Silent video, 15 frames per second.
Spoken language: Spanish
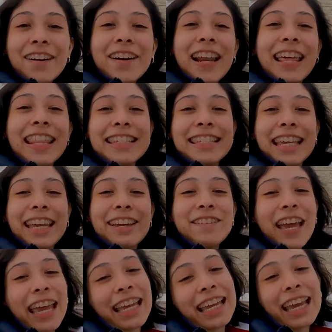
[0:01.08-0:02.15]
Hola desde
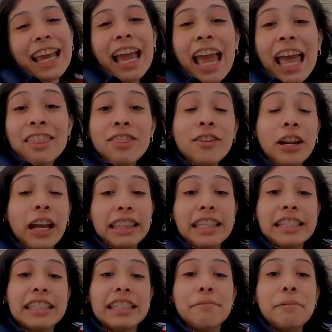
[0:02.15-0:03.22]
Quebec.
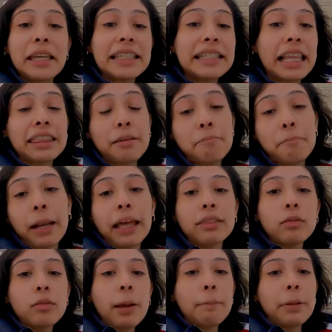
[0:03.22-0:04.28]
Durante este mes la
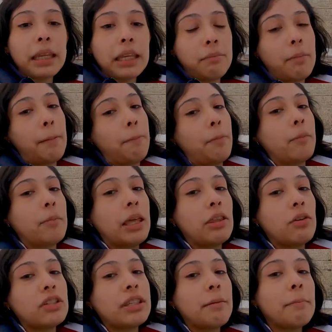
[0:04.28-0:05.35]
temperatura mínima
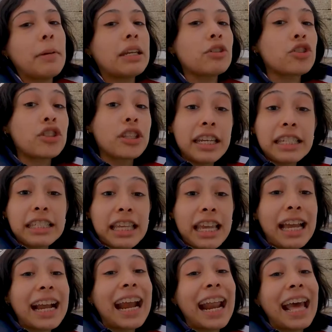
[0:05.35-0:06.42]
promedio es de menos 3
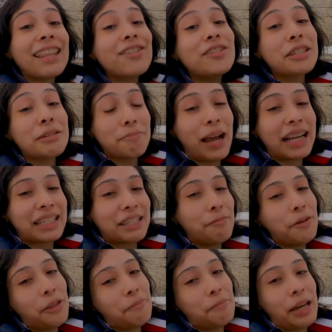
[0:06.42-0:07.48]
grados y
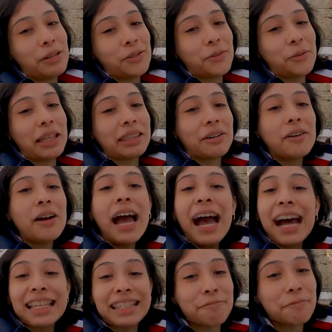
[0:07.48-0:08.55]
máximo de menos 4.
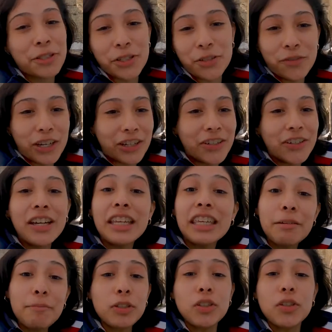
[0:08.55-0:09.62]
Hace mucho frío
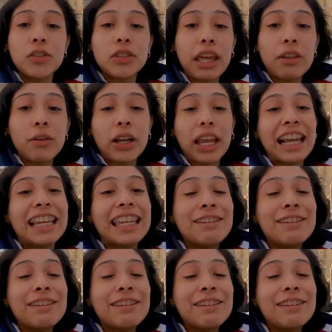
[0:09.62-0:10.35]
y hemos notado que el